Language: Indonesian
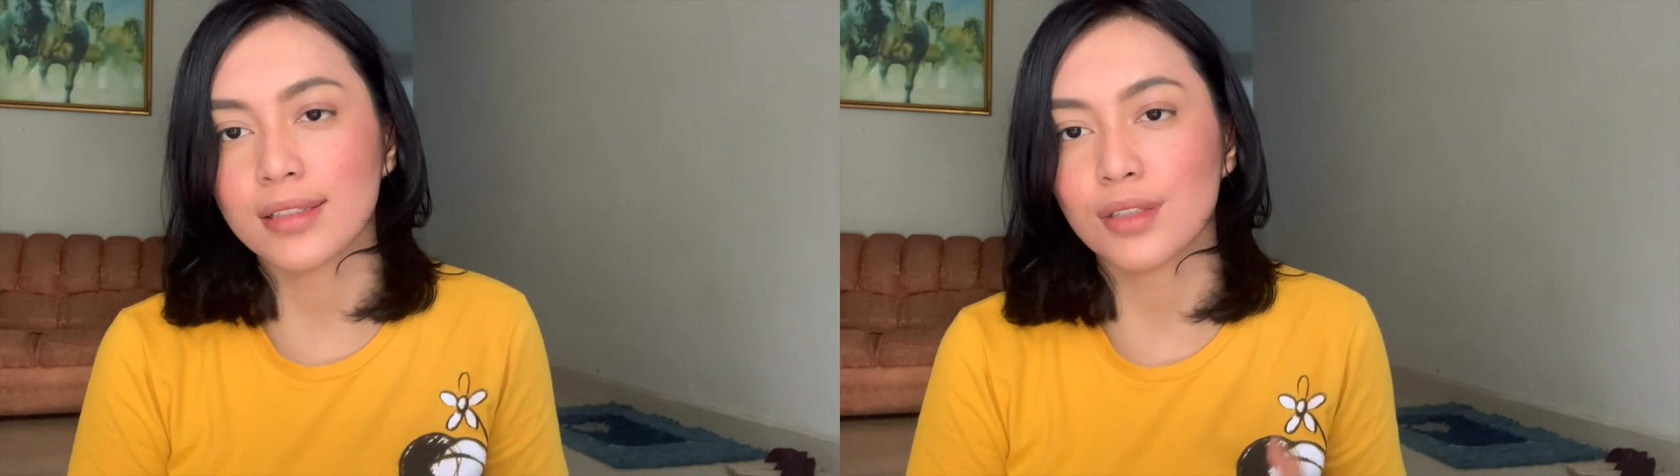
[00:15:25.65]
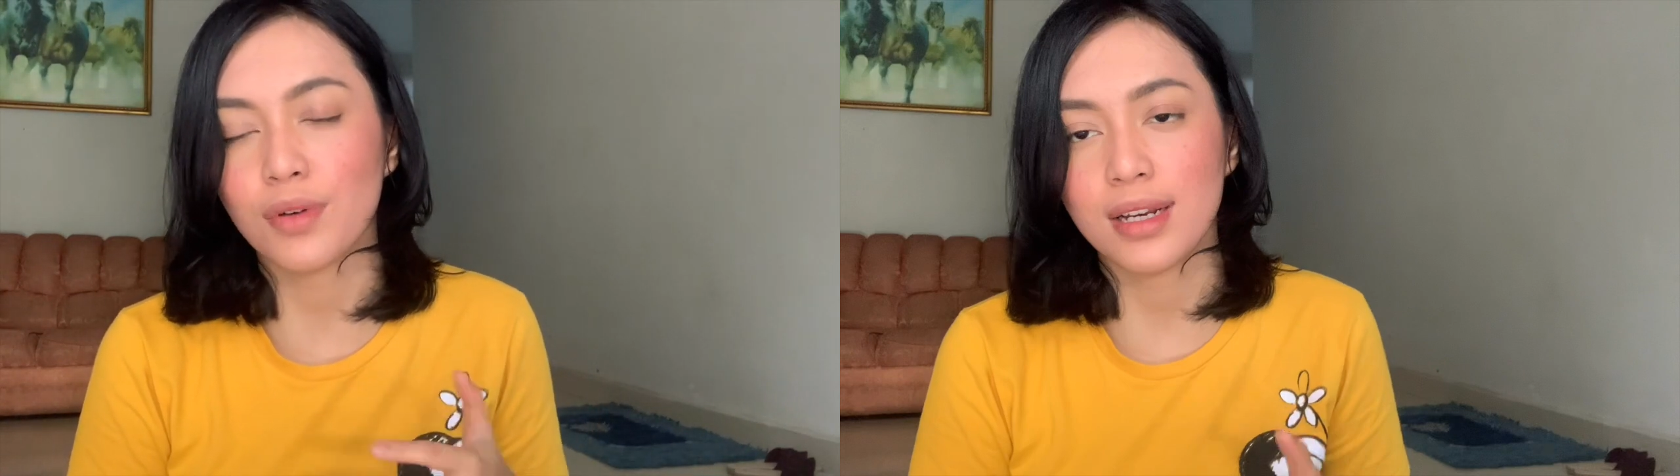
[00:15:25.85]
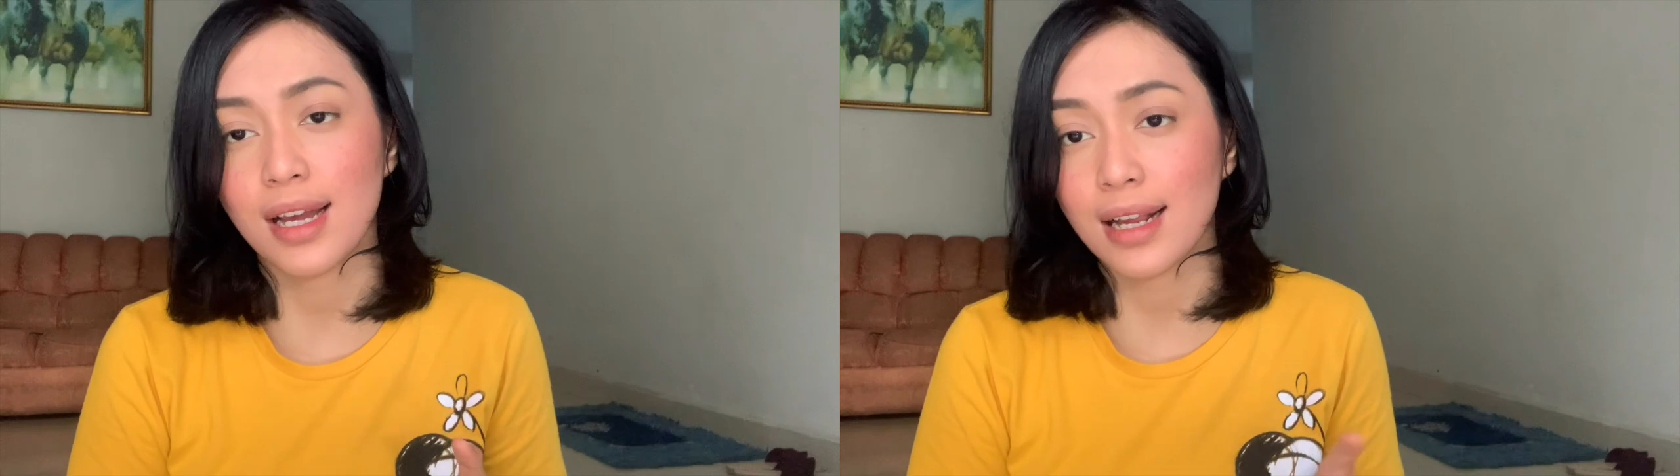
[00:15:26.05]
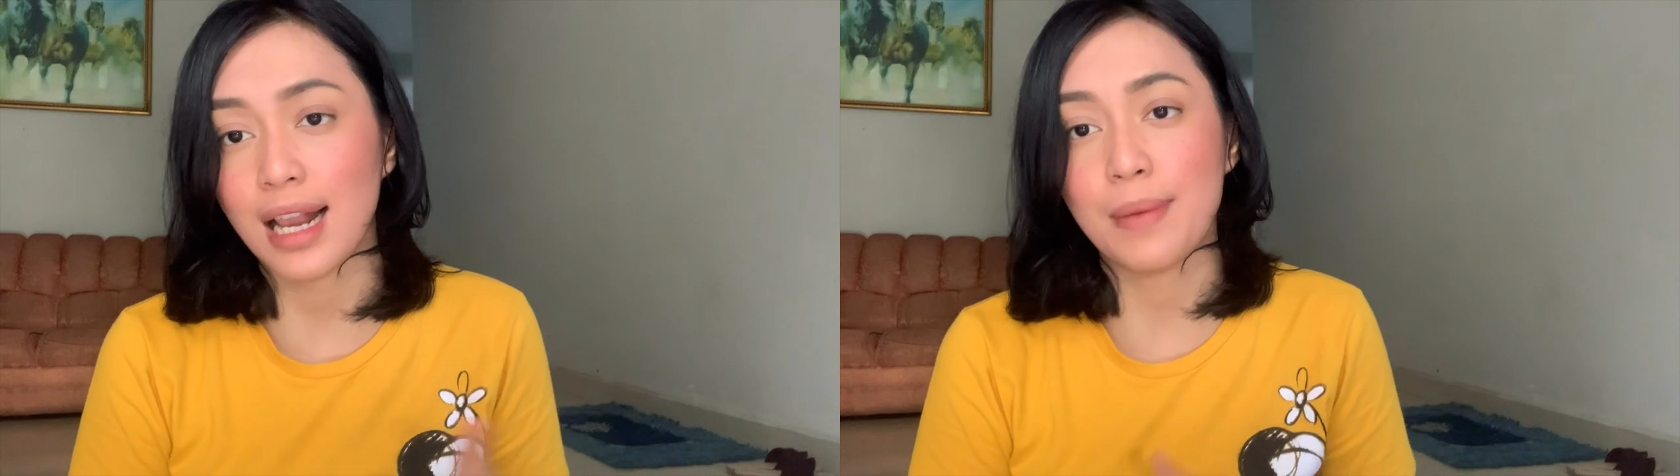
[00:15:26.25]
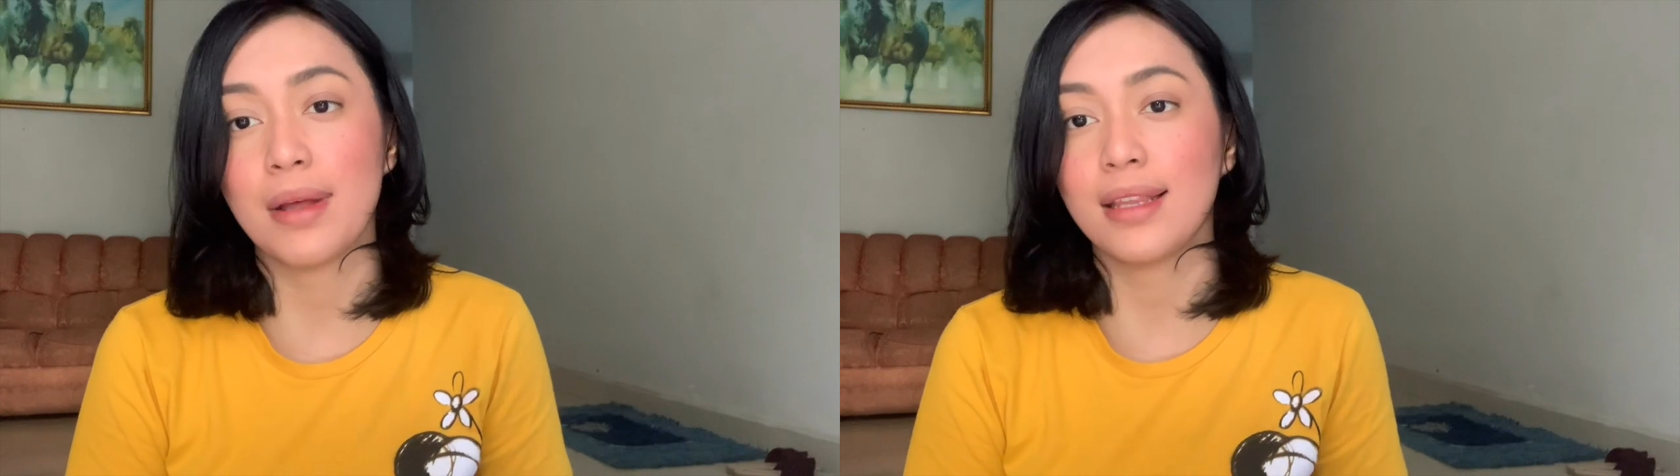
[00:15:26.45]
sesuai dengan
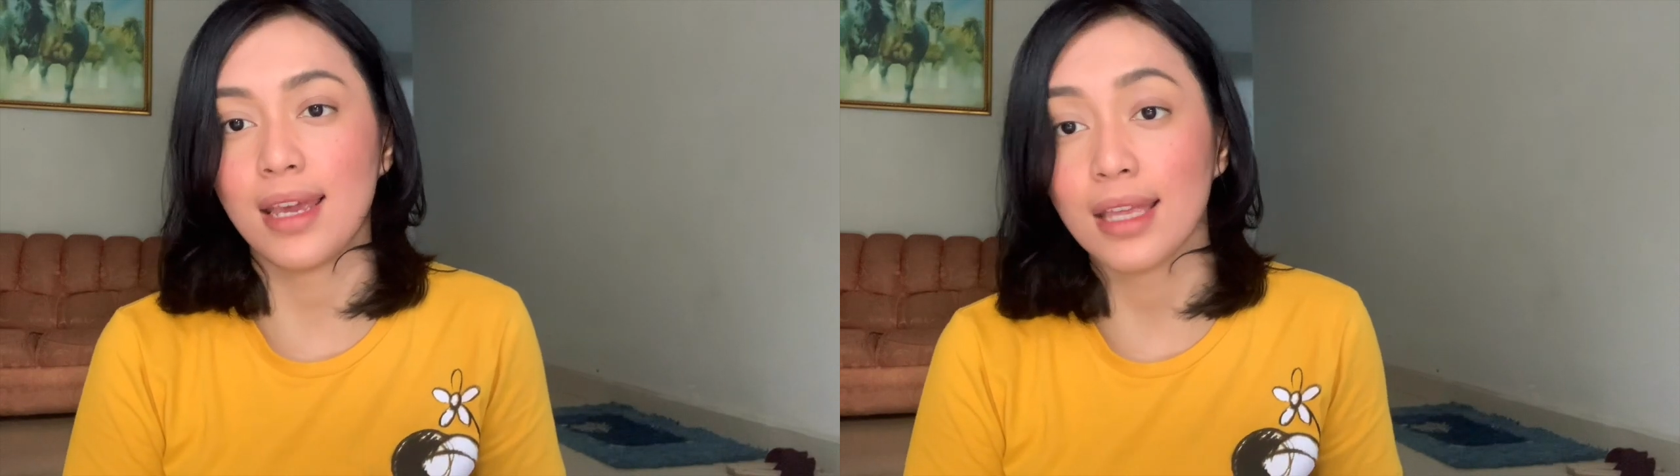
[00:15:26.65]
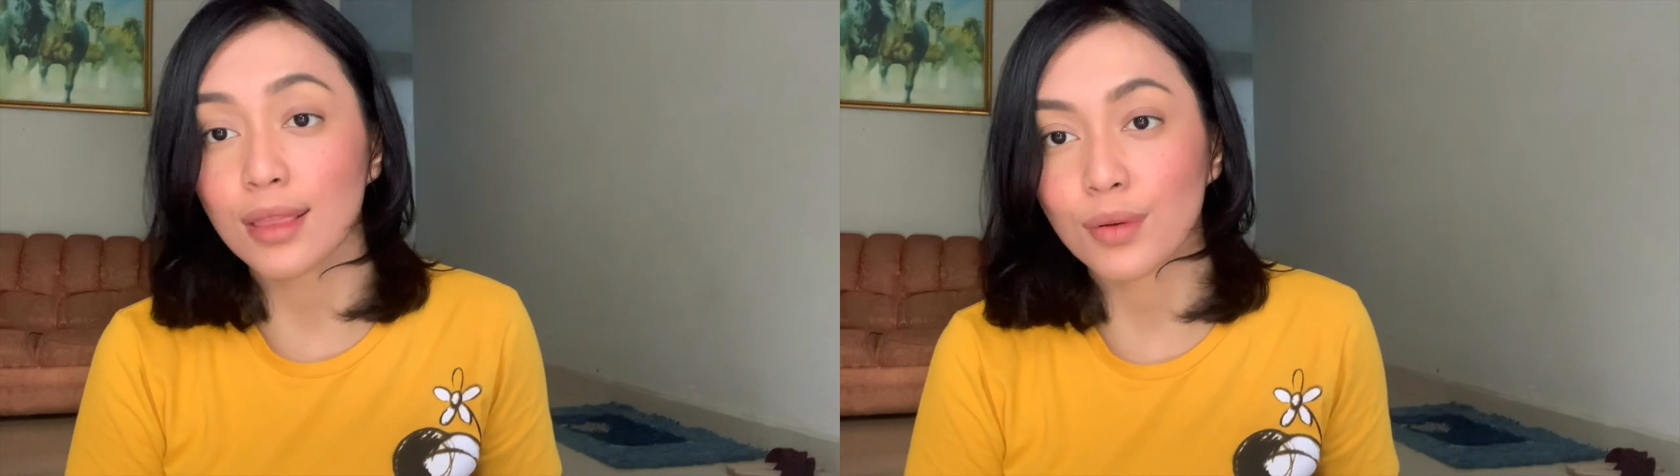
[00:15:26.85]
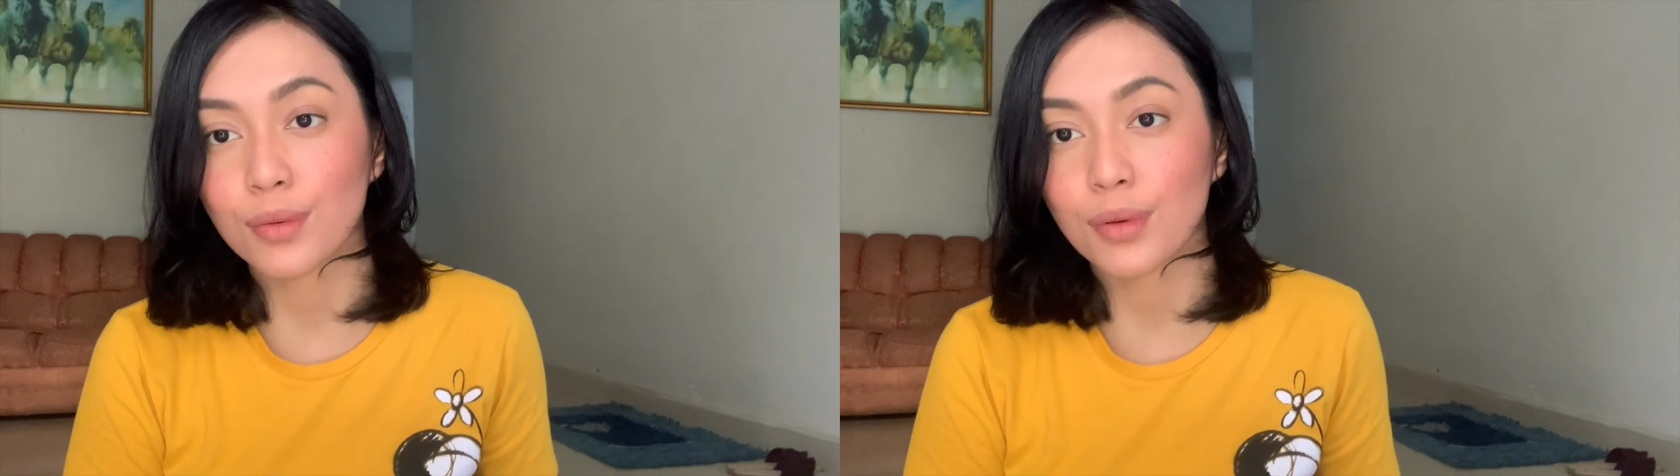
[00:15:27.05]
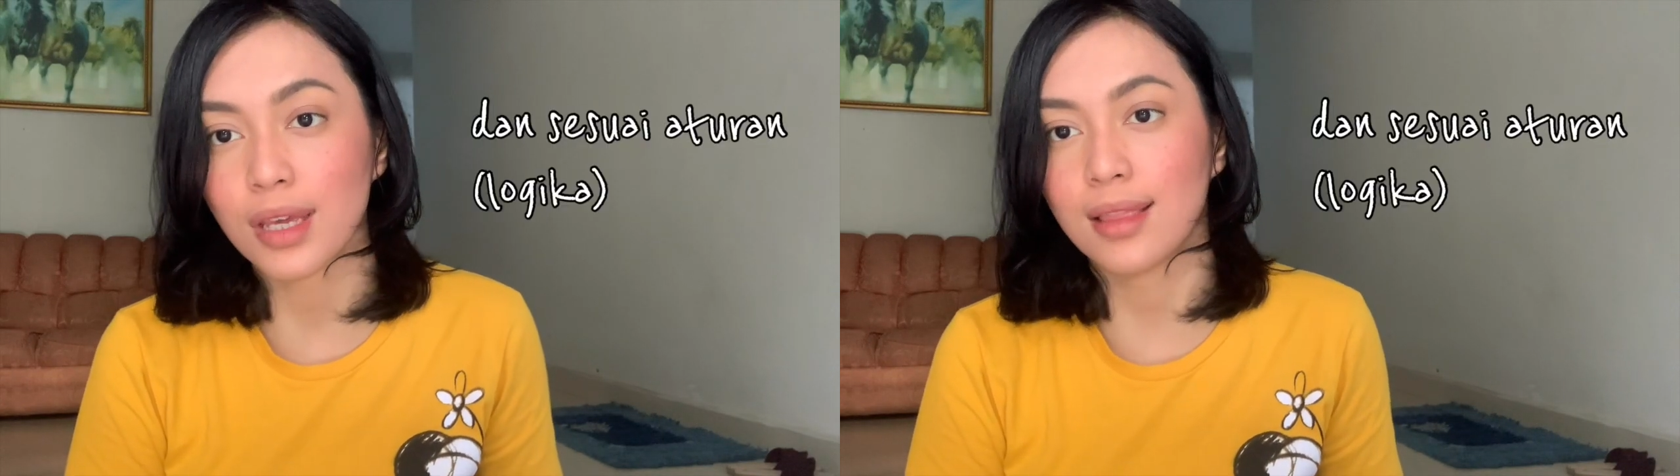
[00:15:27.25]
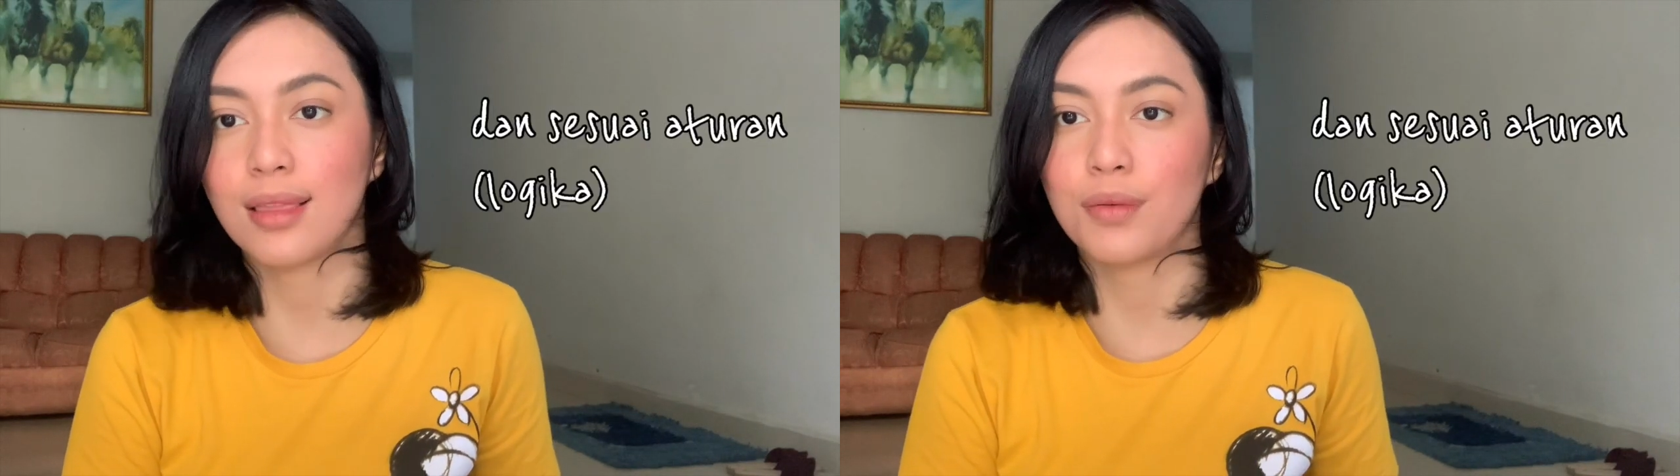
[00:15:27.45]
kalimatnya itu
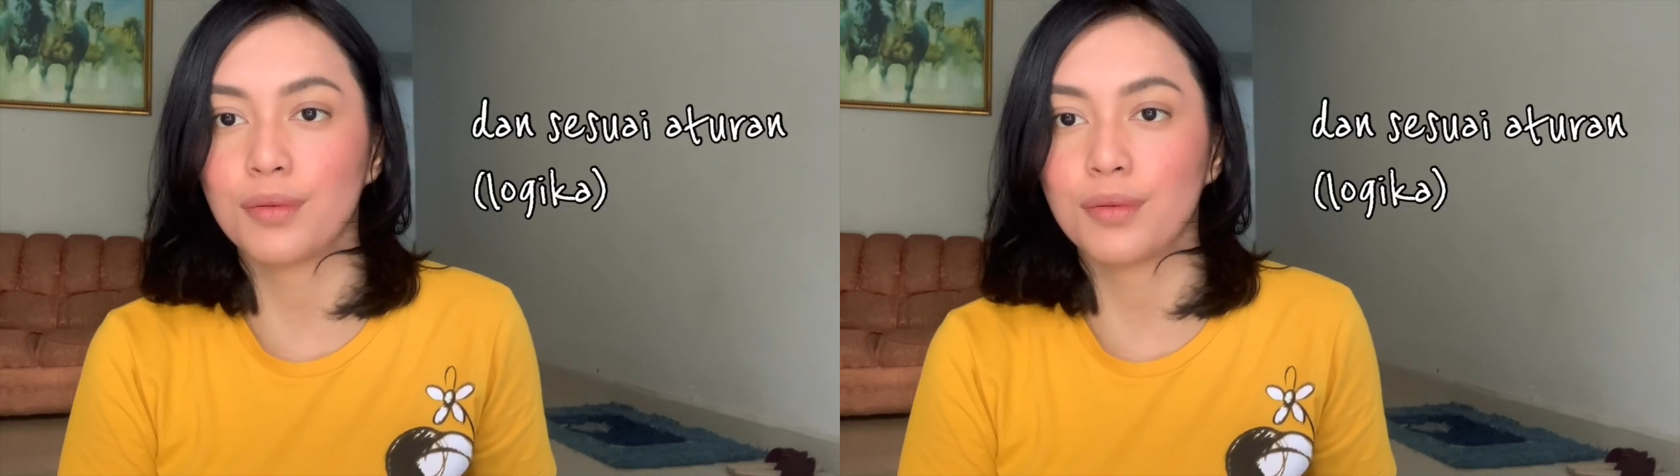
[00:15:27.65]
gitu.